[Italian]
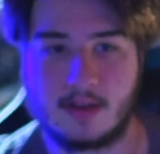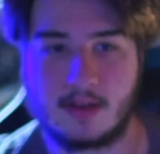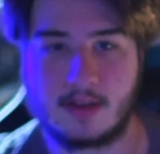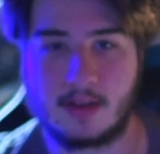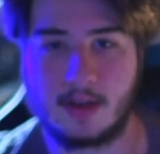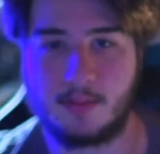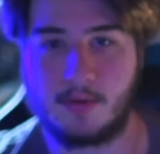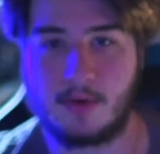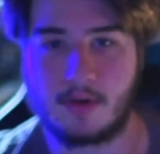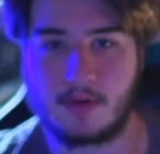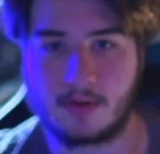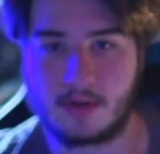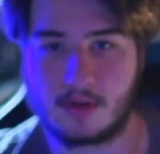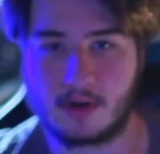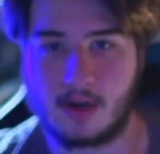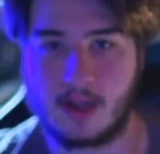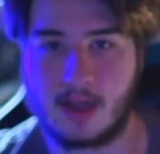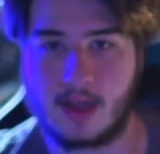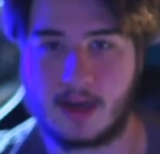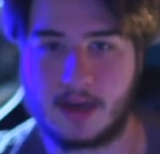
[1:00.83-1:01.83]
si può
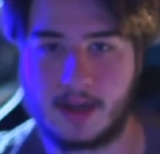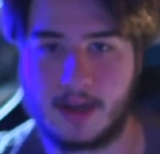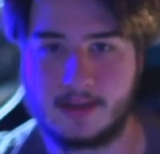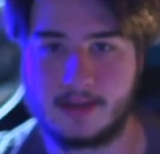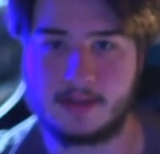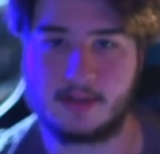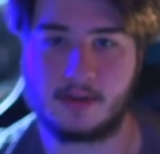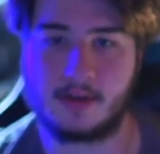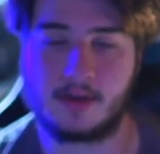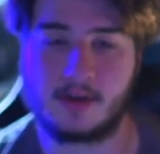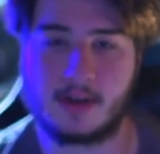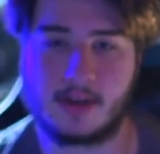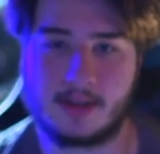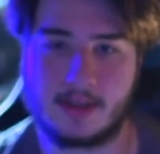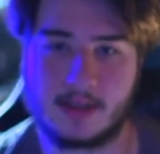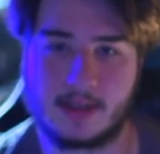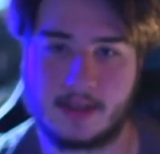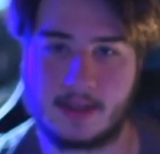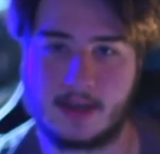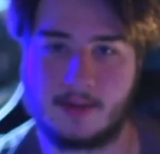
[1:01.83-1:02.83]
controllare,
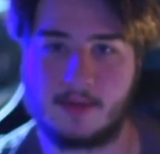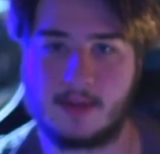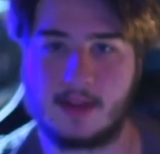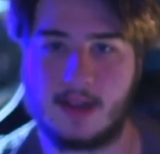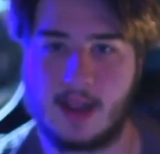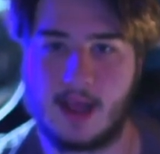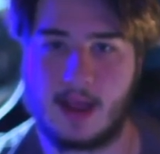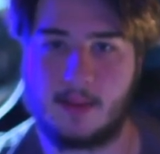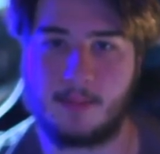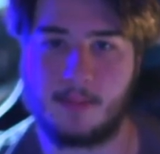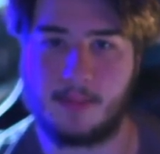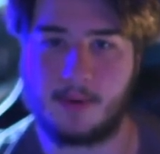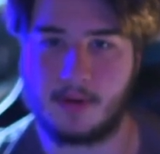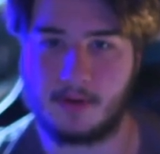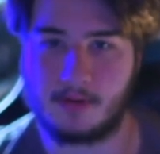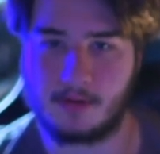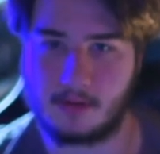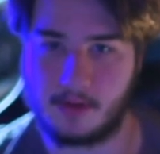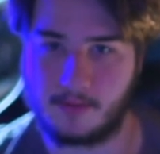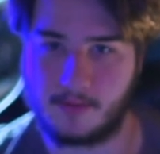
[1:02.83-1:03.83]
geolocalizzare tramite l'app
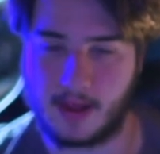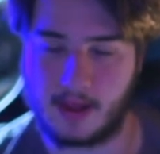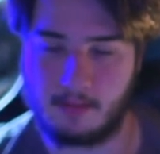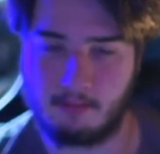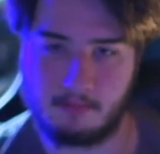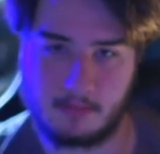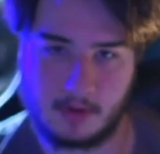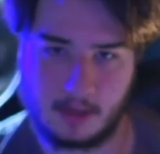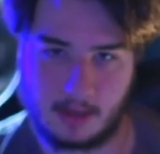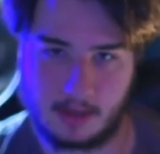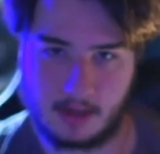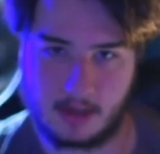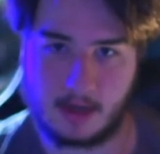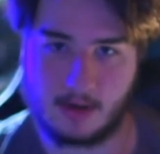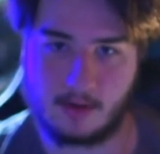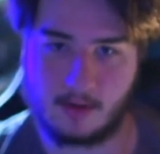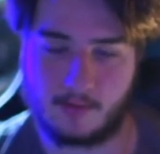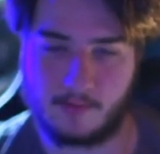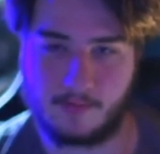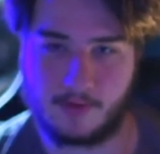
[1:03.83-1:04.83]
dov'è, in
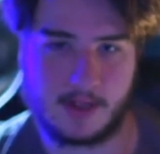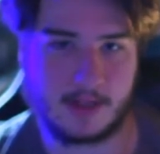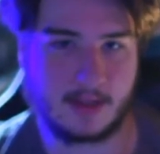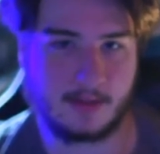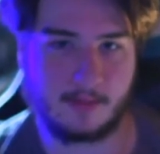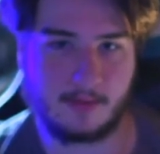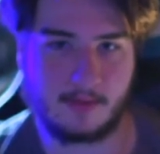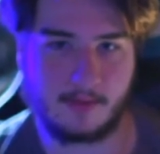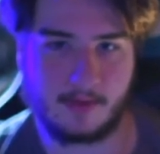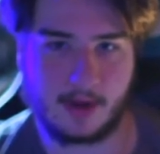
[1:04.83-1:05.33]
italiano Find,